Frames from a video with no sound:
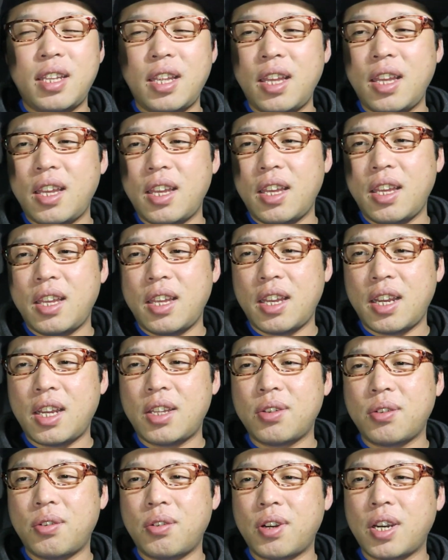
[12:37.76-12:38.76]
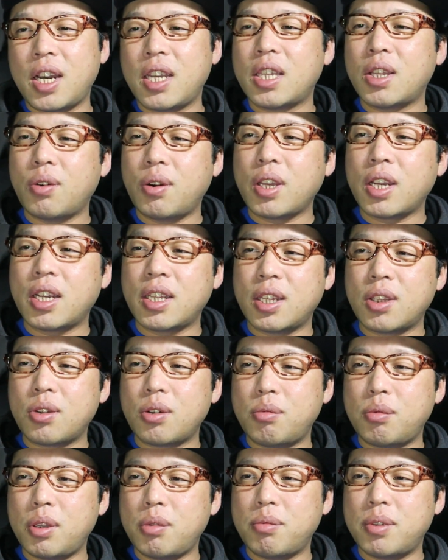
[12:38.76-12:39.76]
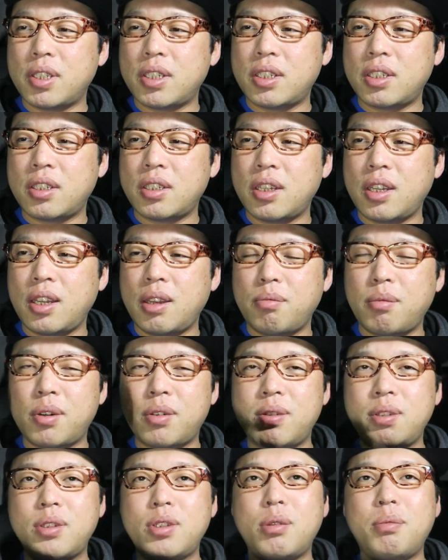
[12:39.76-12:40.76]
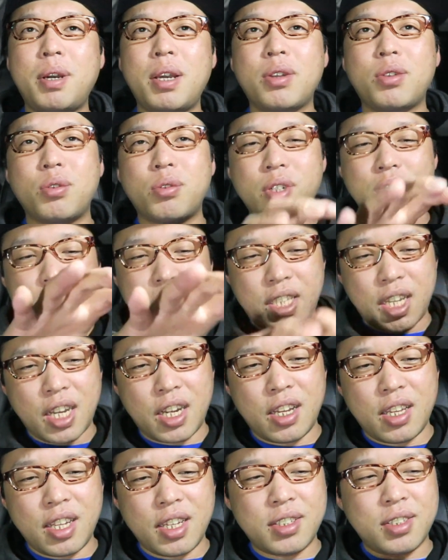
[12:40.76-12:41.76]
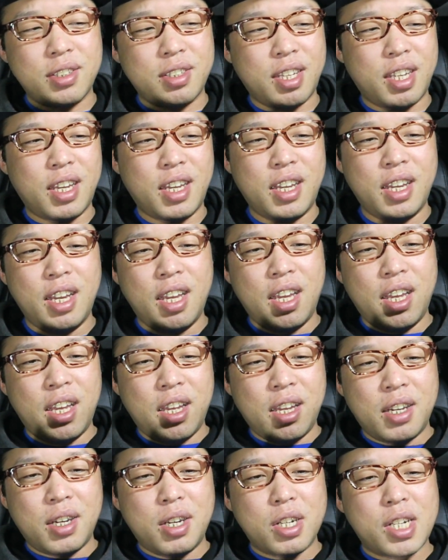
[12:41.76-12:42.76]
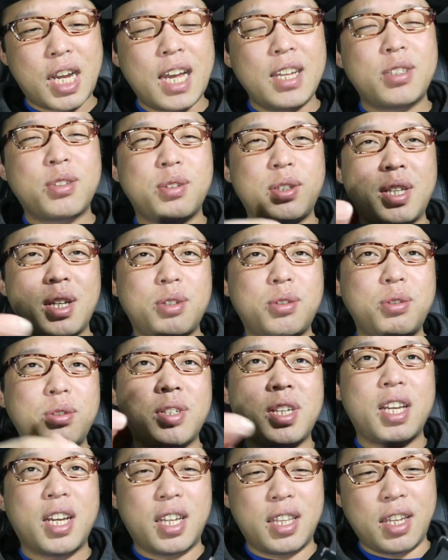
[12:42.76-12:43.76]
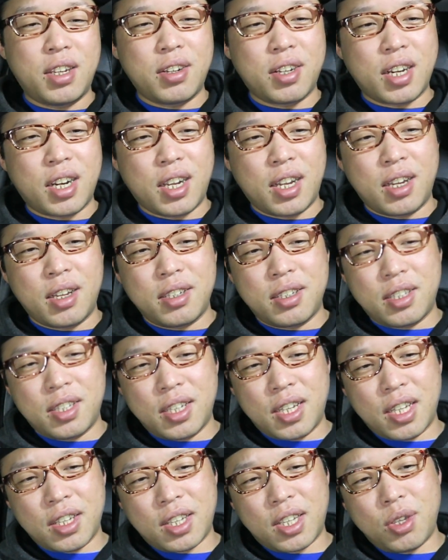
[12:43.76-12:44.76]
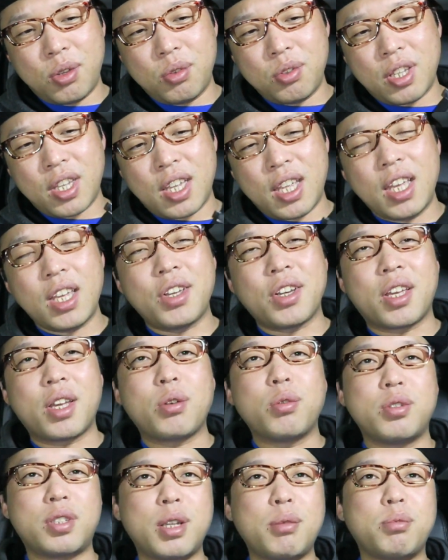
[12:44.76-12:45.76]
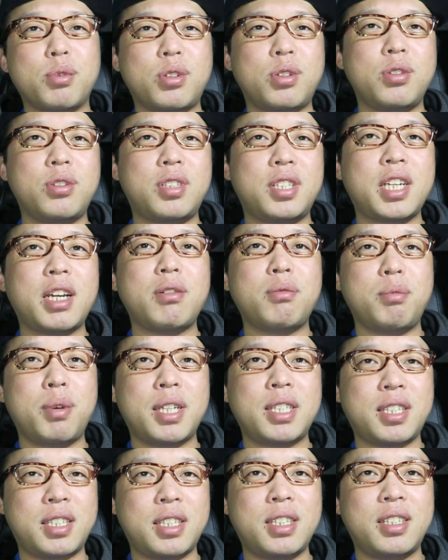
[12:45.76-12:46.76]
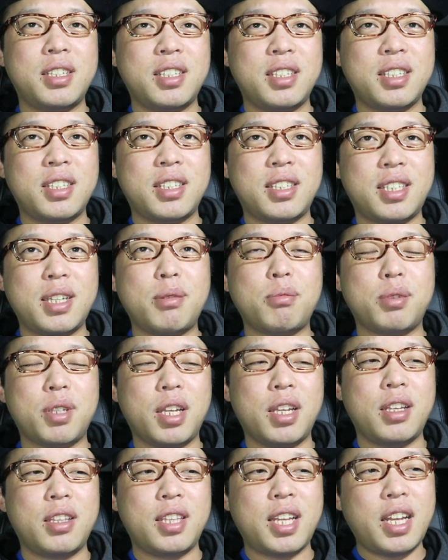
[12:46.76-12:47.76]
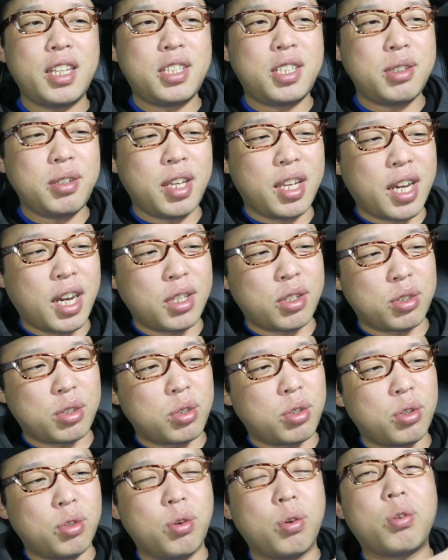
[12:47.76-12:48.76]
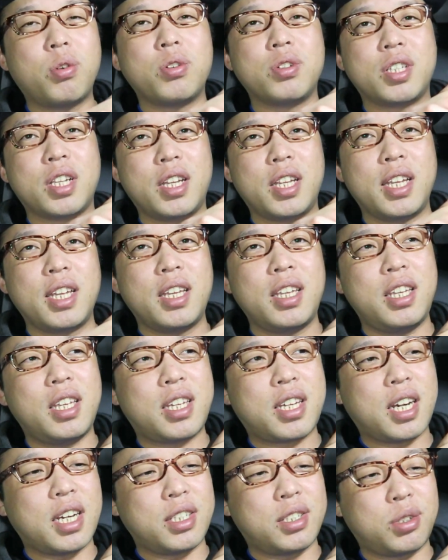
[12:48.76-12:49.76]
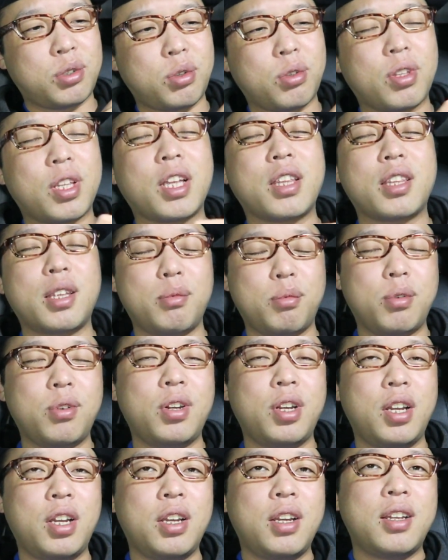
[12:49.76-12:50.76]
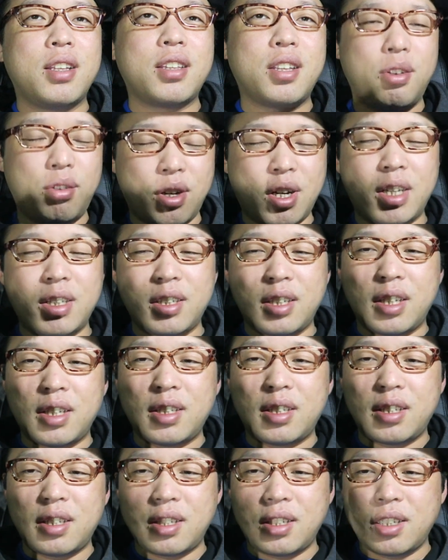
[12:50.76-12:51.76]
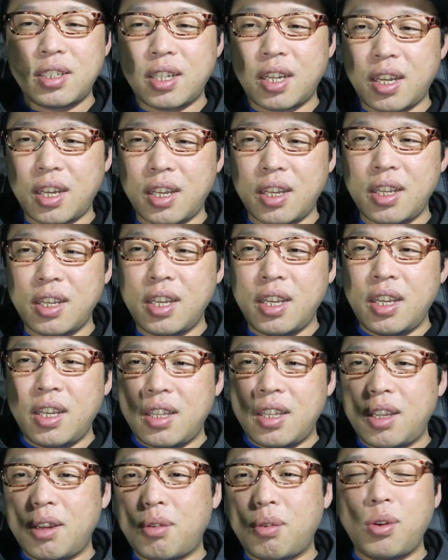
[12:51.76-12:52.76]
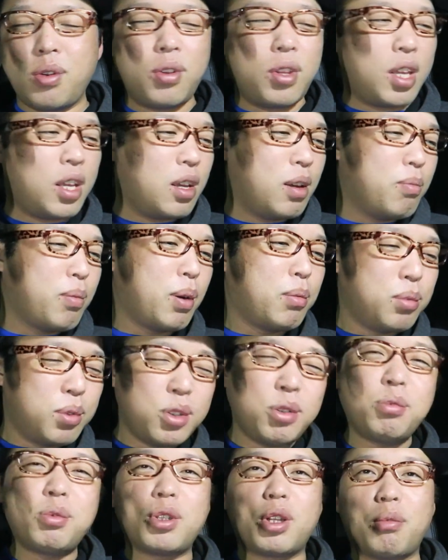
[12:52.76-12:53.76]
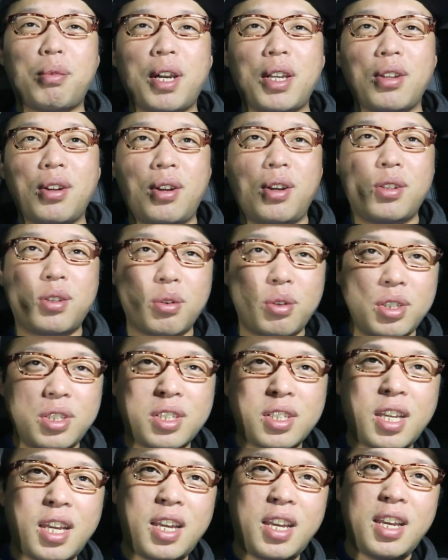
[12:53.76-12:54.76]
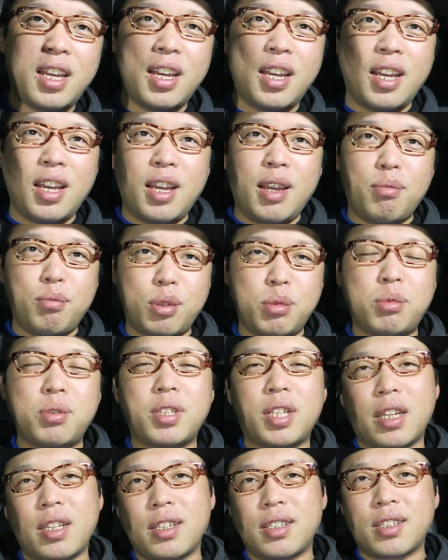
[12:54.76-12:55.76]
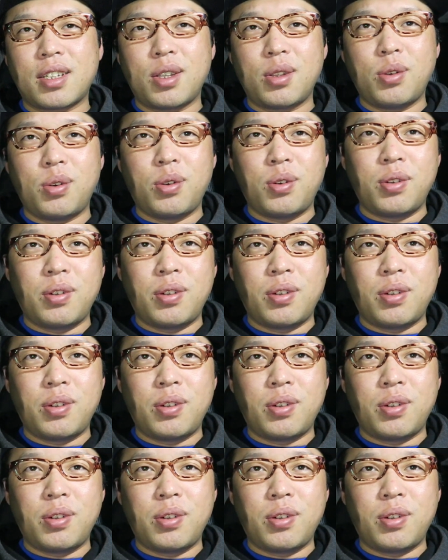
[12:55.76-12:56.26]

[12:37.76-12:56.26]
で、あの、変えた方がいいかなと思います。まあ冬の場合は特に下から出すんで、乾燥した空気が出るから、あの基本的に液は結構全部吸っちゃいます。全部ね。夏は意外とちょっと残るんだよね。いっかげつちょっと経っても。っていう感じです。はい。で、これをね、まあムーブの場合の取り付け部分なんですけど、